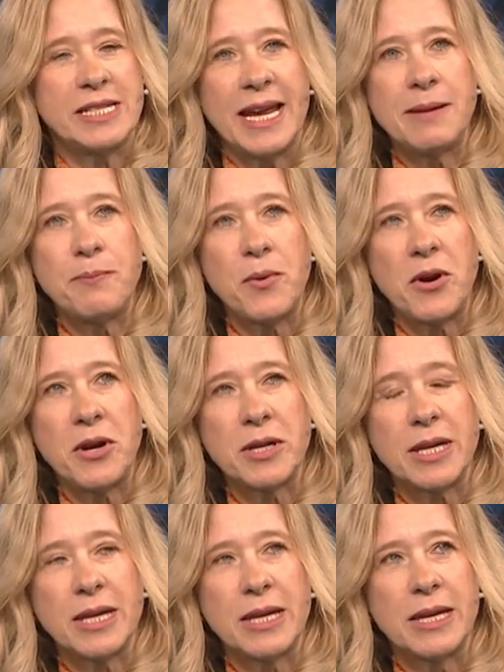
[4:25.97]

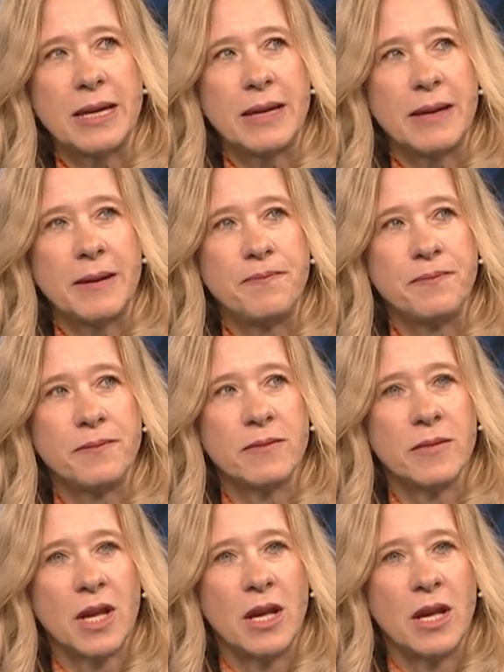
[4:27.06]
Sandberg ähm,